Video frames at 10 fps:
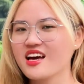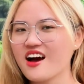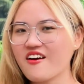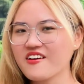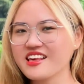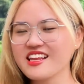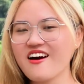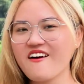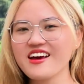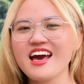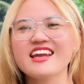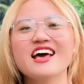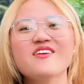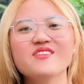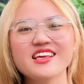Thôi vậy thôi,
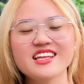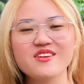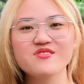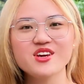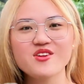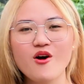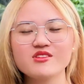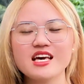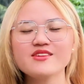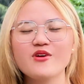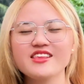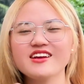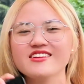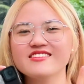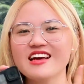để hôm nay như làm video test quay
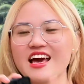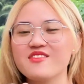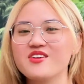chất lượng ngày